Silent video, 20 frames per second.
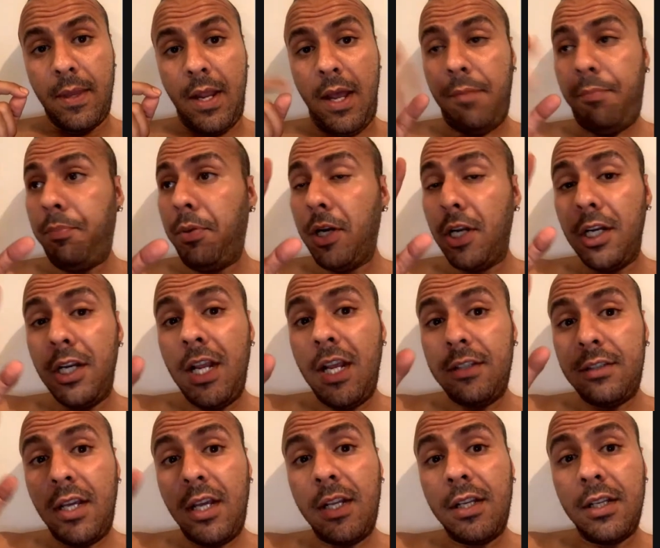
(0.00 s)
ابار الا
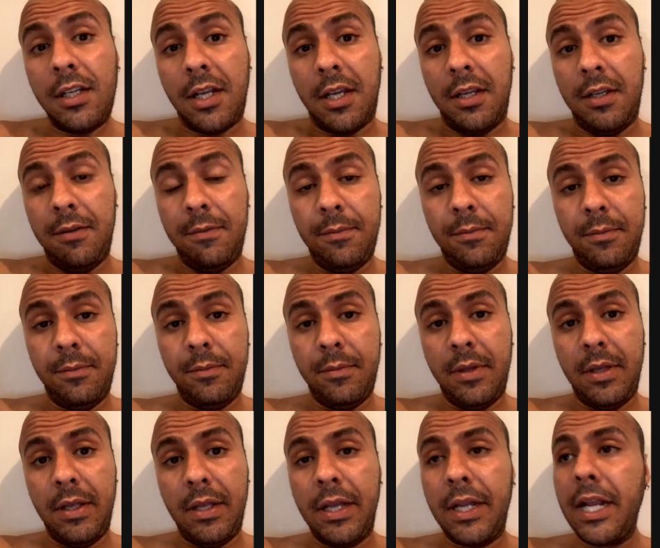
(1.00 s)
هذا الله
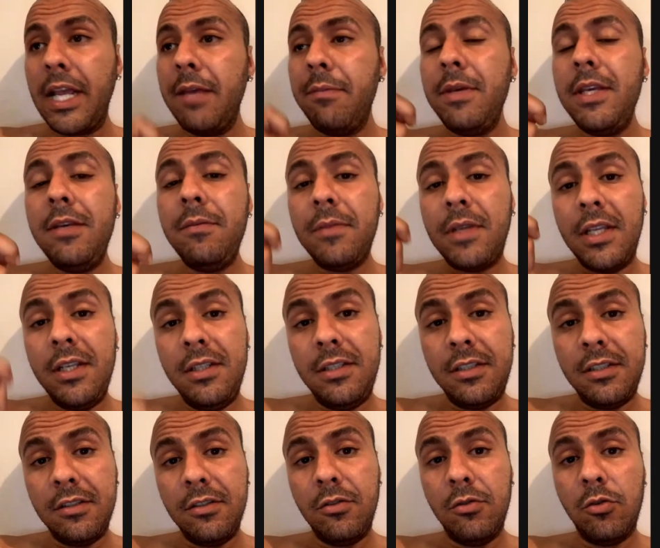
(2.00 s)
راه ما
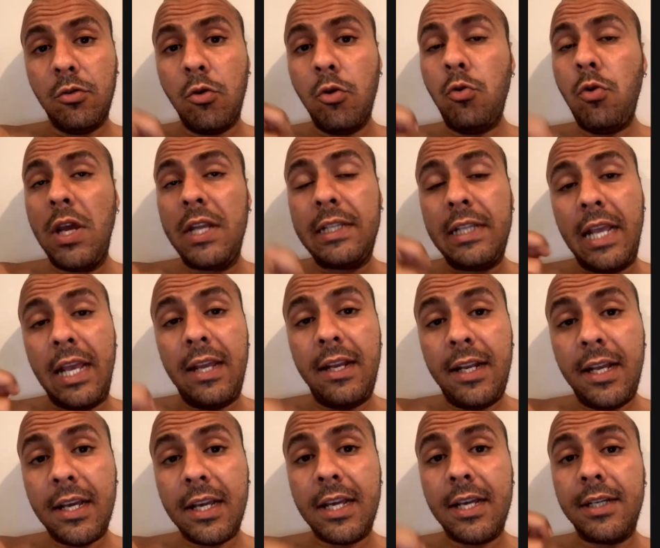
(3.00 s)
يمكنش تكون واحد
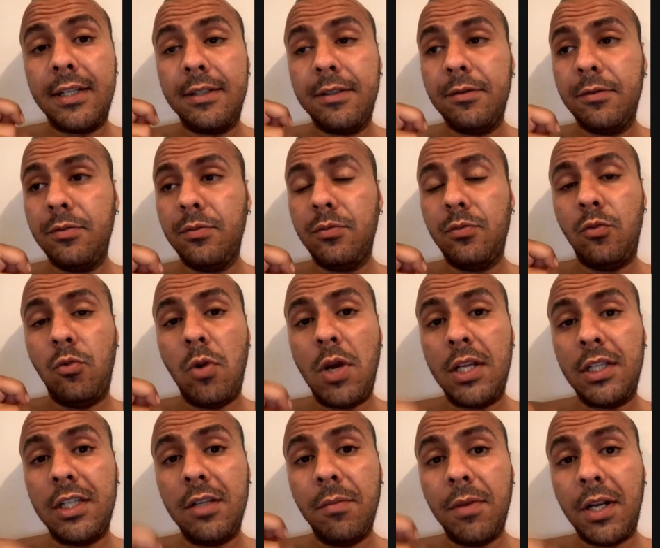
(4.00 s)
العلاقه
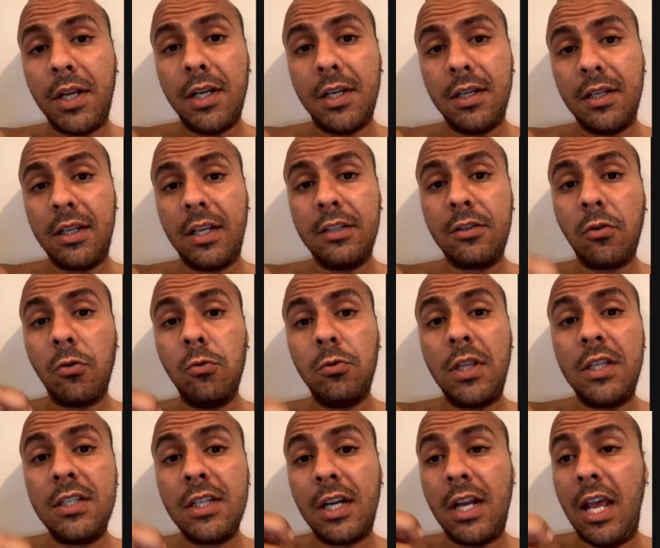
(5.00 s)
واحد المراه
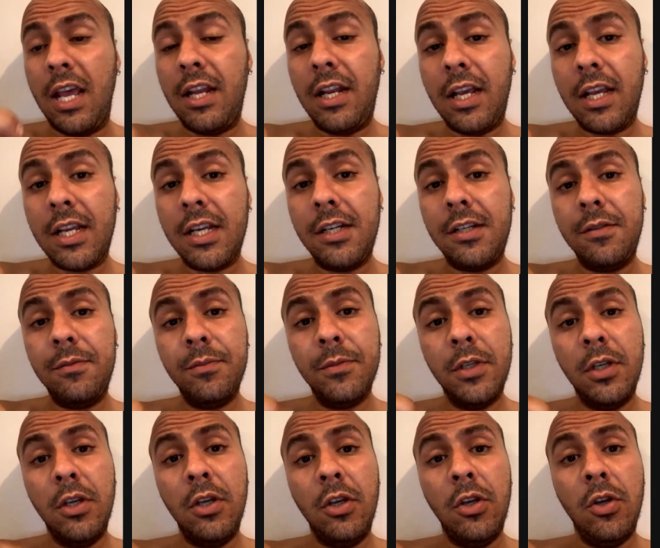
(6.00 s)
كتقود هذيك العلاقه
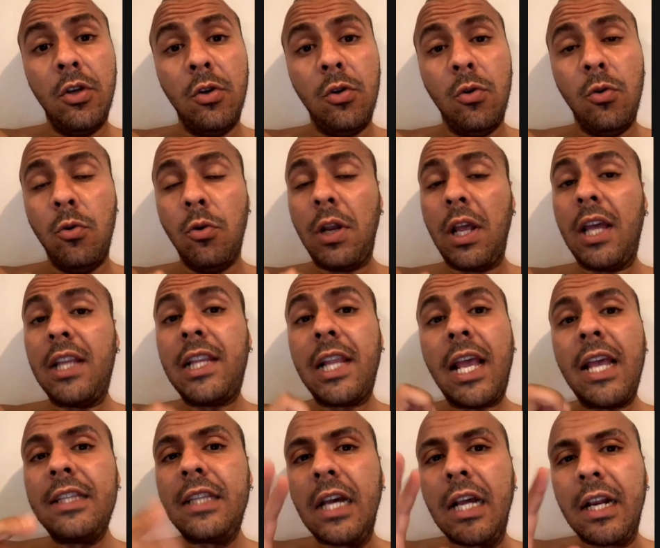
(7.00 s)
وراه
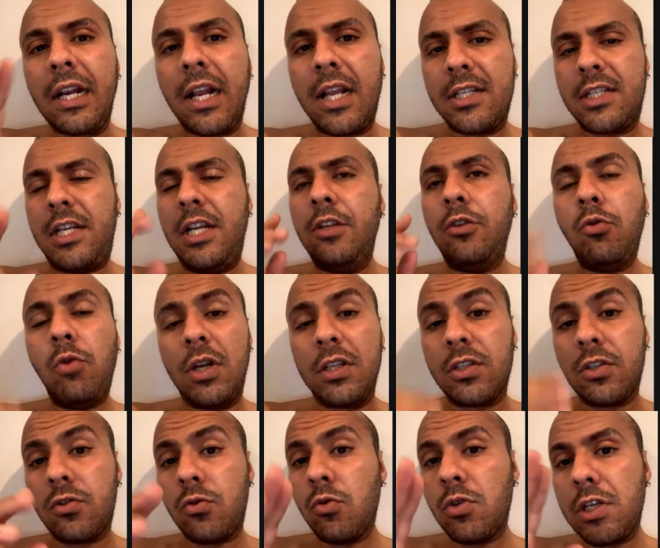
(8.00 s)
غتلقى داك الراجل عنده واحد
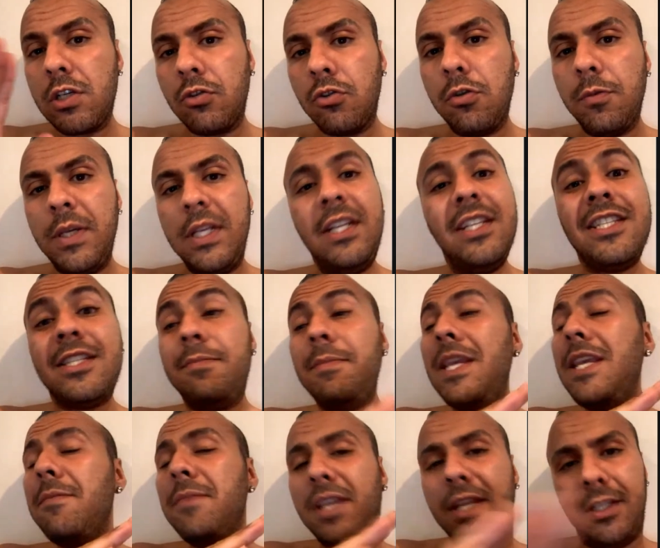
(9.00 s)
السوشيال دومينانس ما
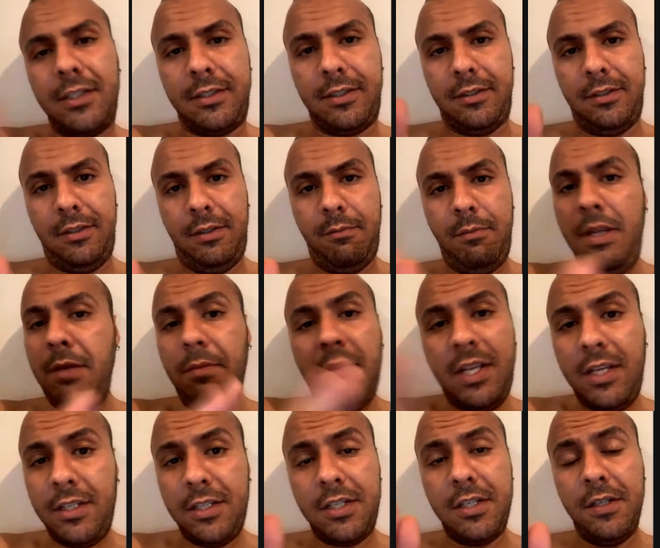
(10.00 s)
يمكنش ما
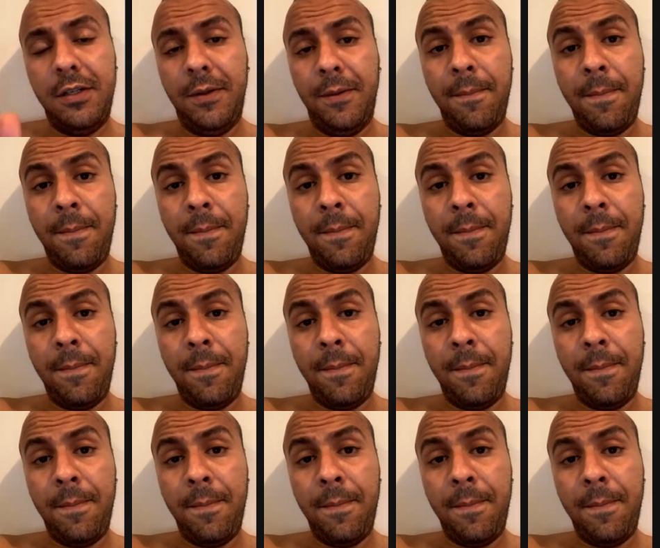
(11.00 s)
يمكنش